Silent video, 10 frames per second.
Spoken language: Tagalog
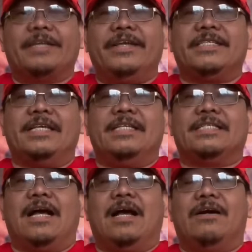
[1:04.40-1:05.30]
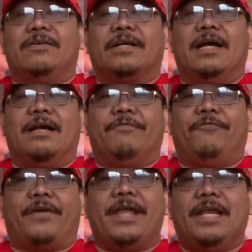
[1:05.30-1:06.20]
this is our uh, ah,
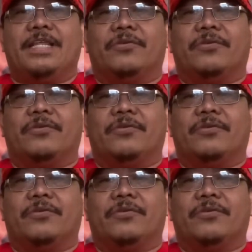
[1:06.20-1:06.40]
Frey